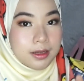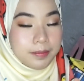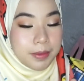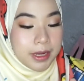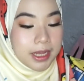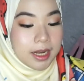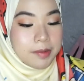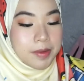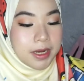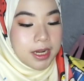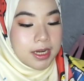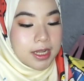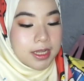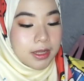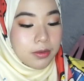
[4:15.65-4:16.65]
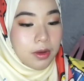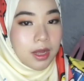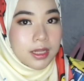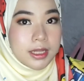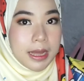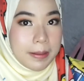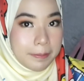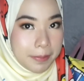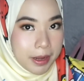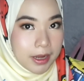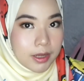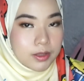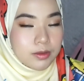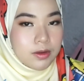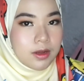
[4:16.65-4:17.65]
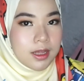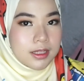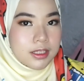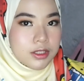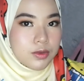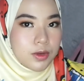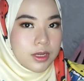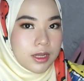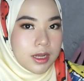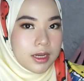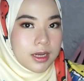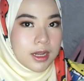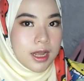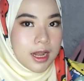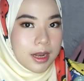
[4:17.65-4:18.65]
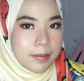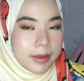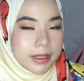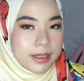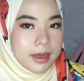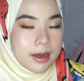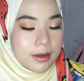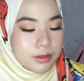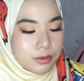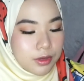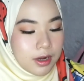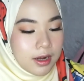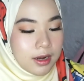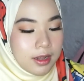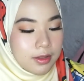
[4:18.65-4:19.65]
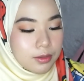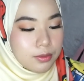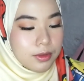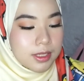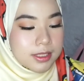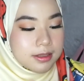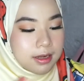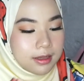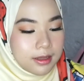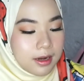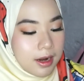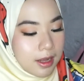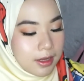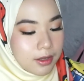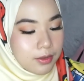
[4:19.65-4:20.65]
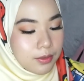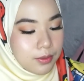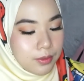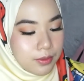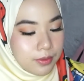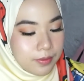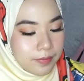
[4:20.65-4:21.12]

pengiriman hadiahnya itu akan gampang gitu loh guys sesuai dengan alamat yang sudah kalian tulis tertera gitu.